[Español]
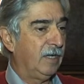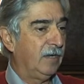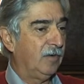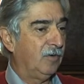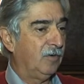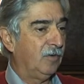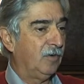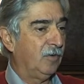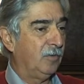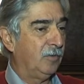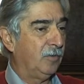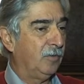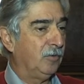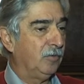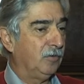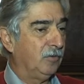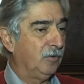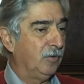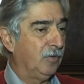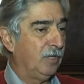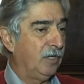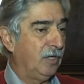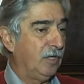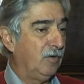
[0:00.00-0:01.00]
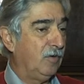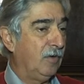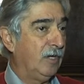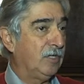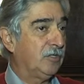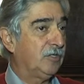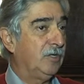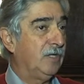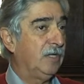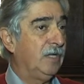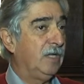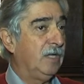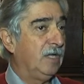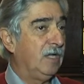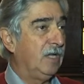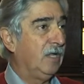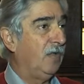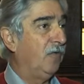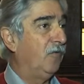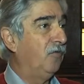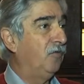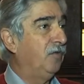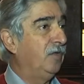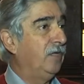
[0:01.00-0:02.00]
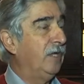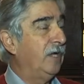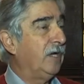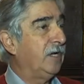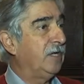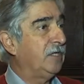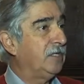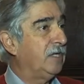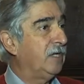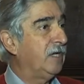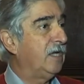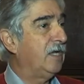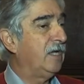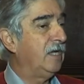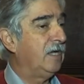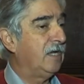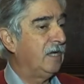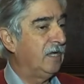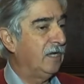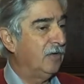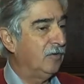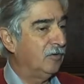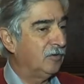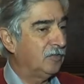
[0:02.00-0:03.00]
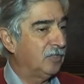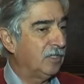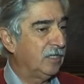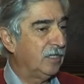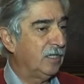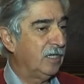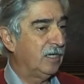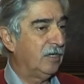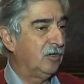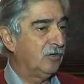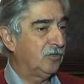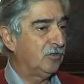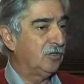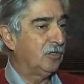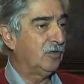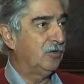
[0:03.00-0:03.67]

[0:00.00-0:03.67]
los productores y cuáles son y difundir aquellas que, no que no se